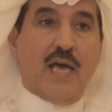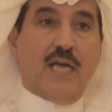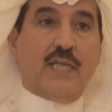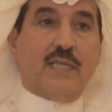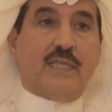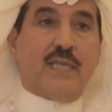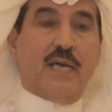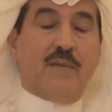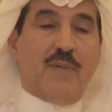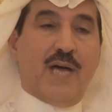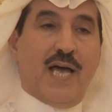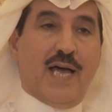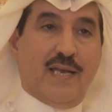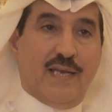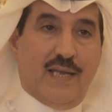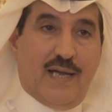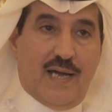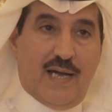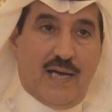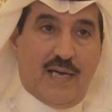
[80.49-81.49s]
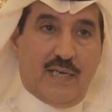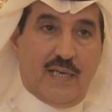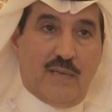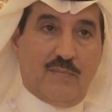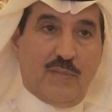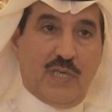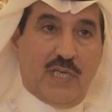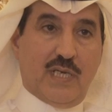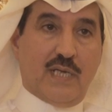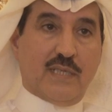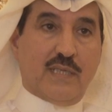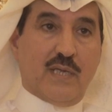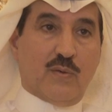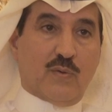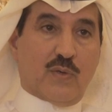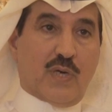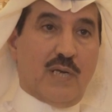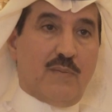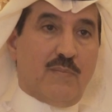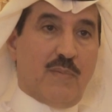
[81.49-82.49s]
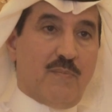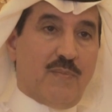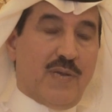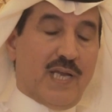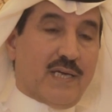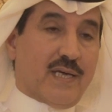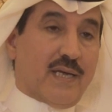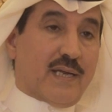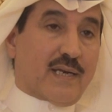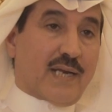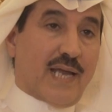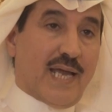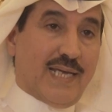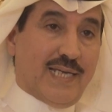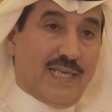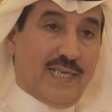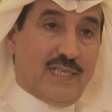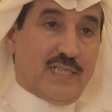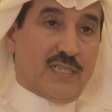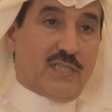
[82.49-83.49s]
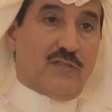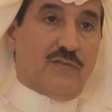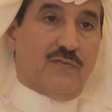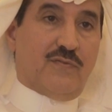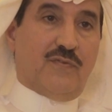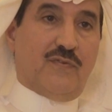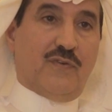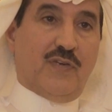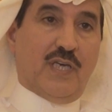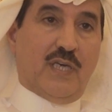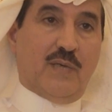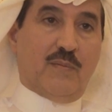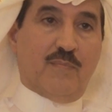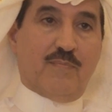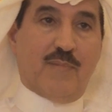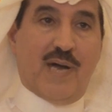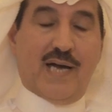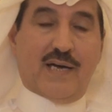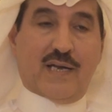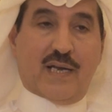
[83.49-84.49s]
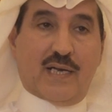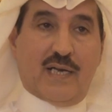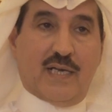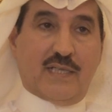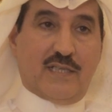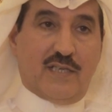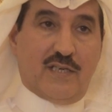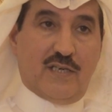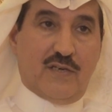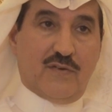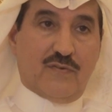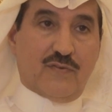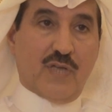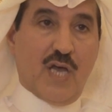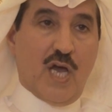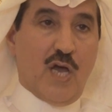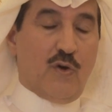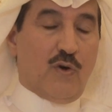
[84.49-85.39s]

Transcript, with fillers: انتبه العالم إلى دور المملكة الرئيس في معركة النفط